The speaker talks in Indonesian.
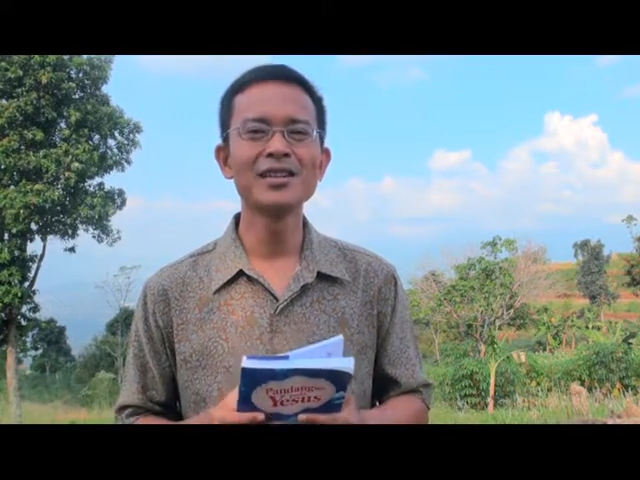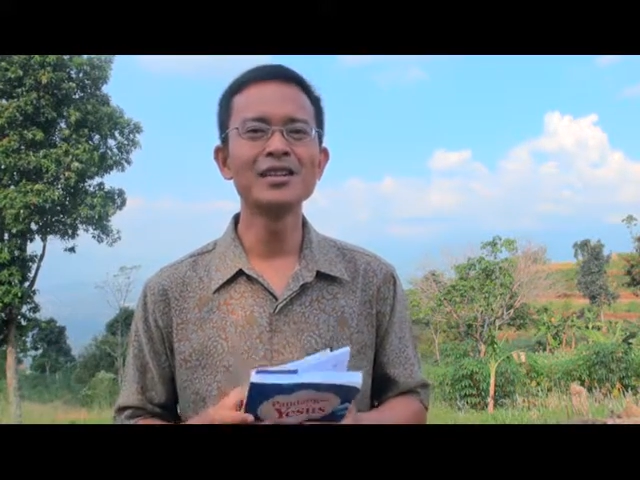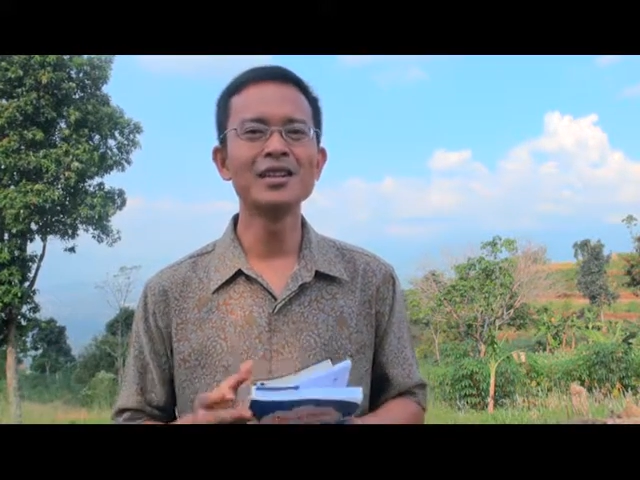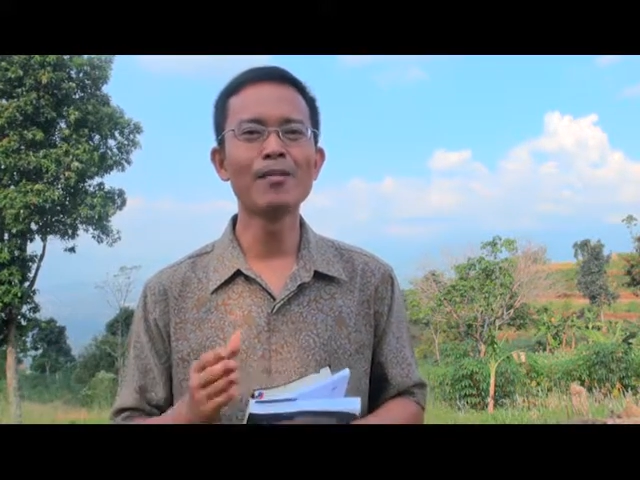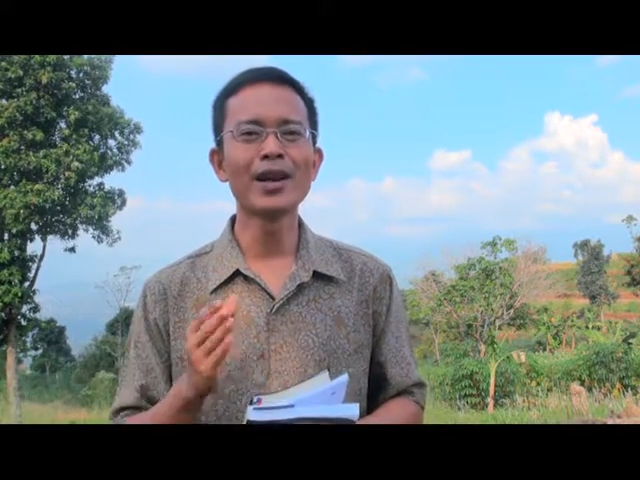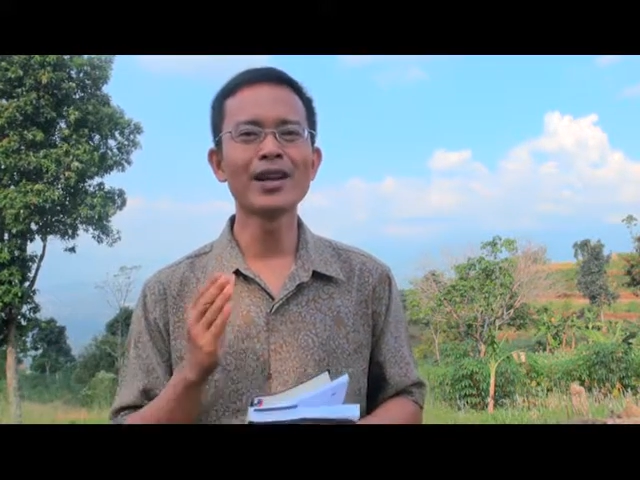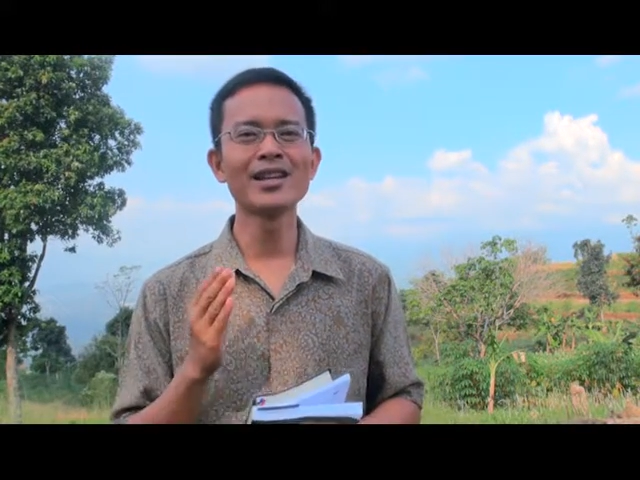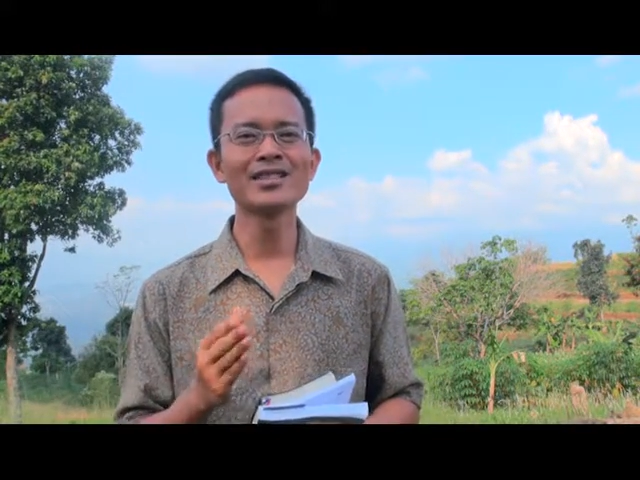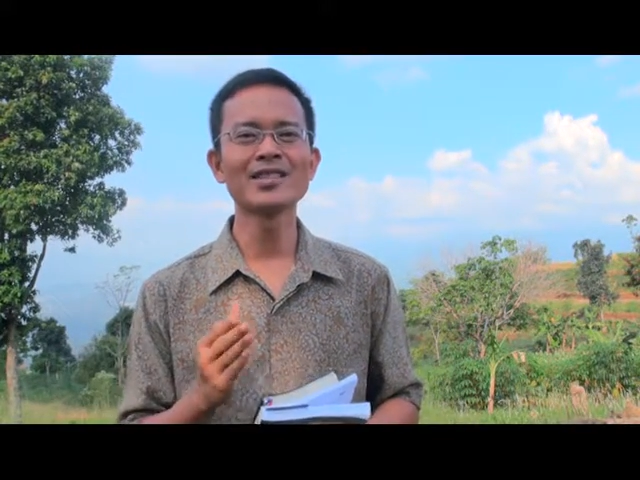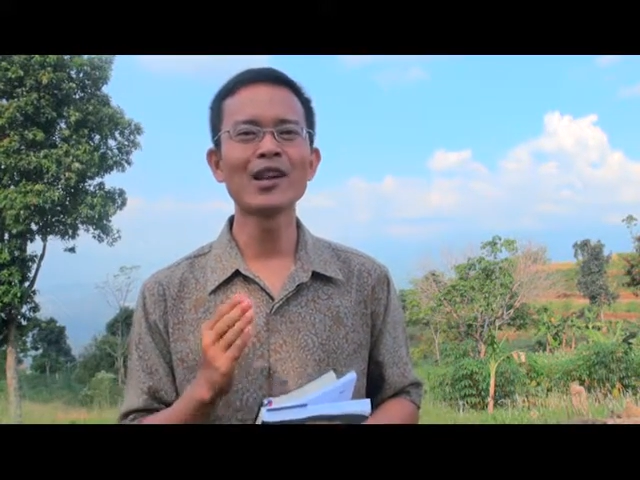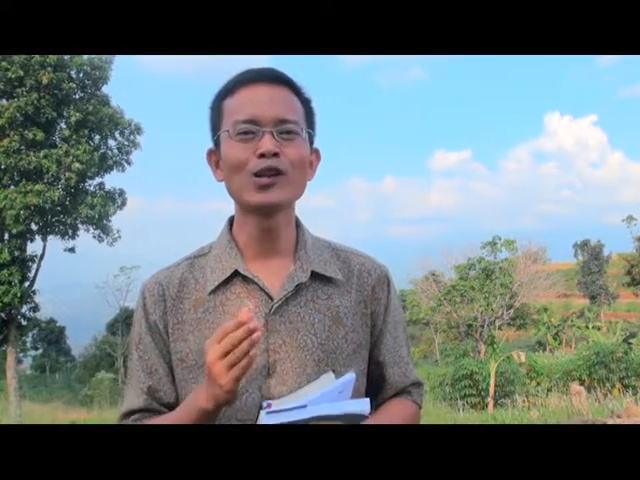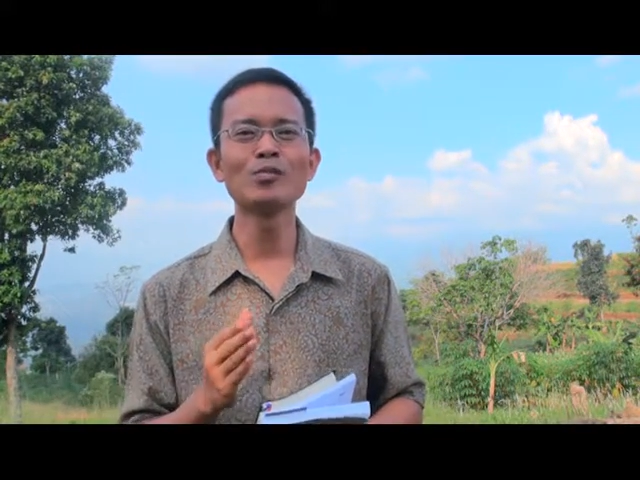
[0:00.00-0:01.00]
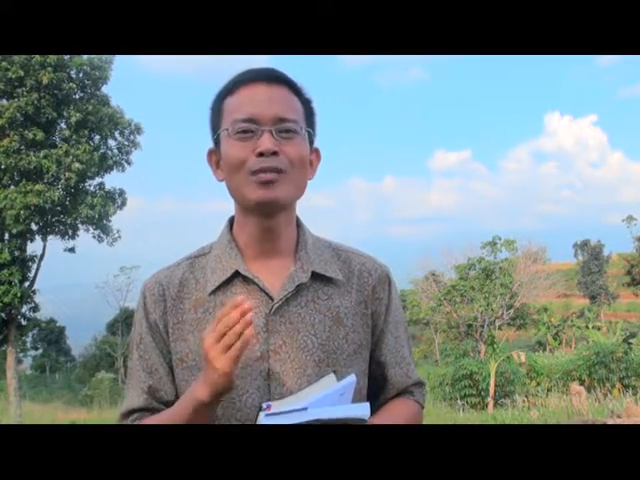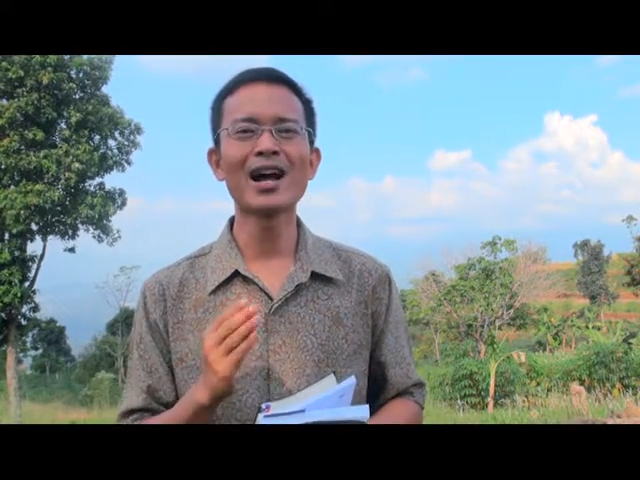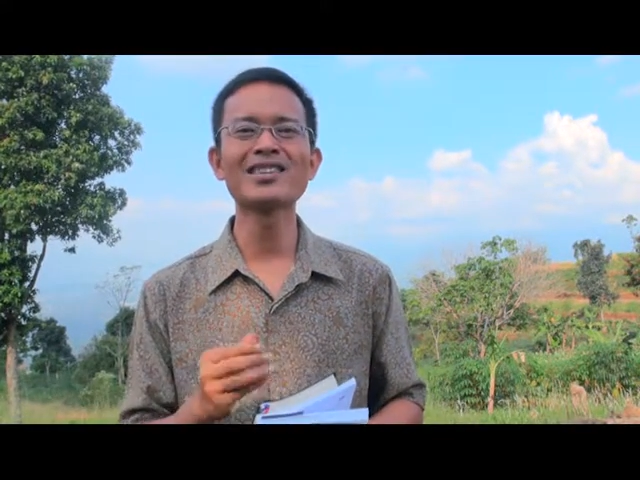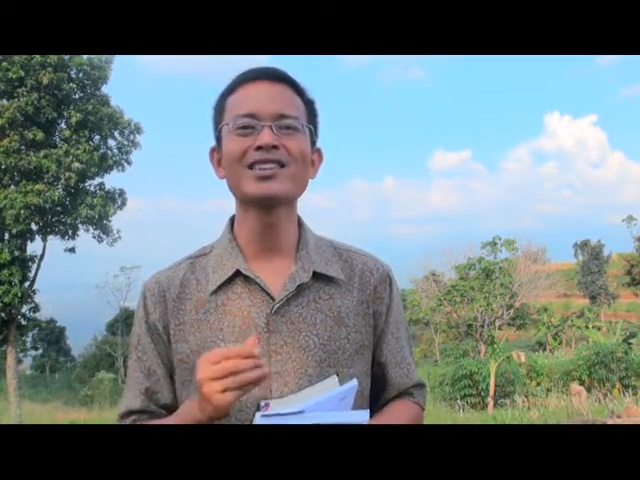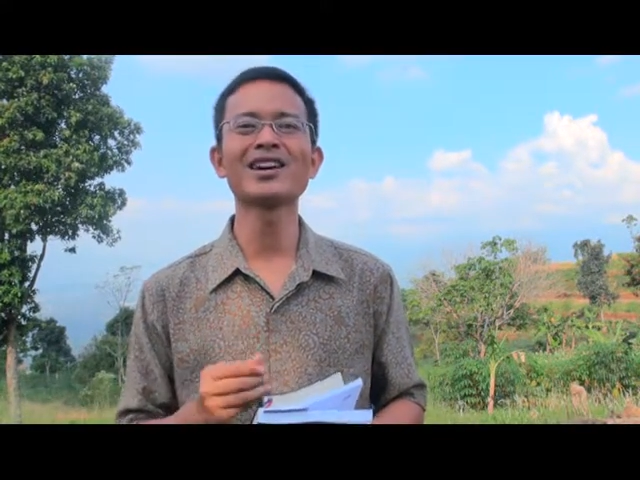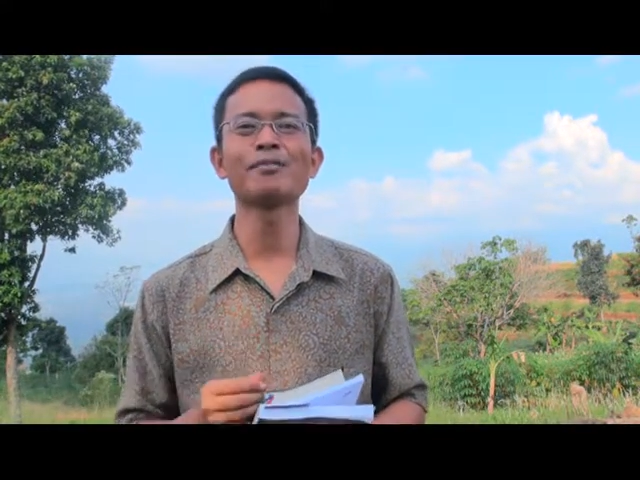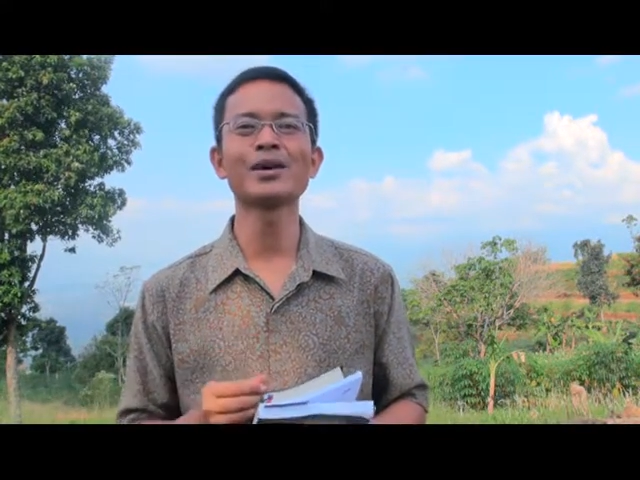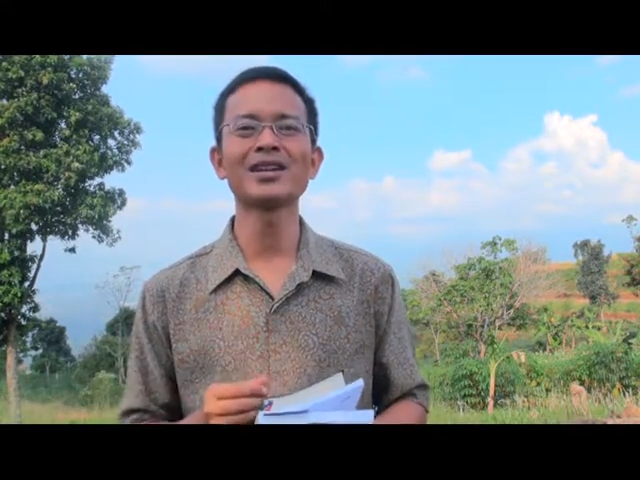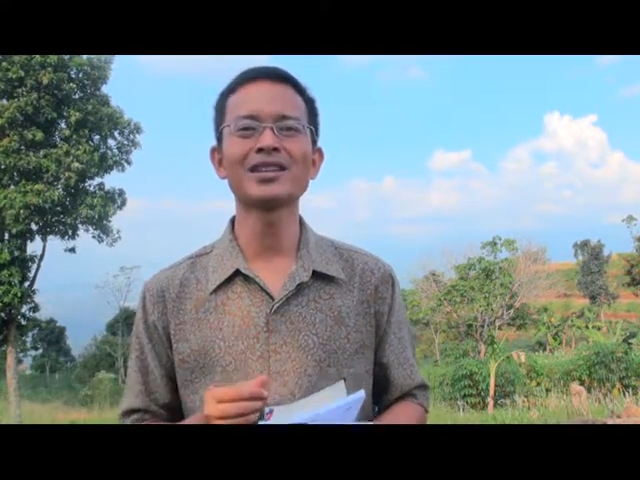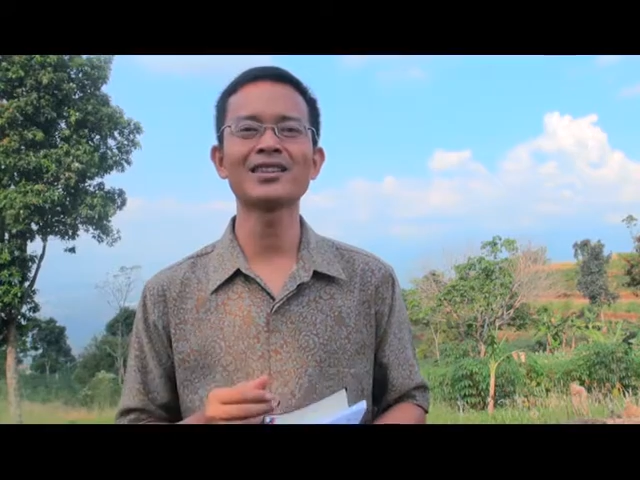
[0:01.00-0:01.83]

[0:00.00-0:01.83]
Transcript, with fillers: di mana dia selalu mengajak kepada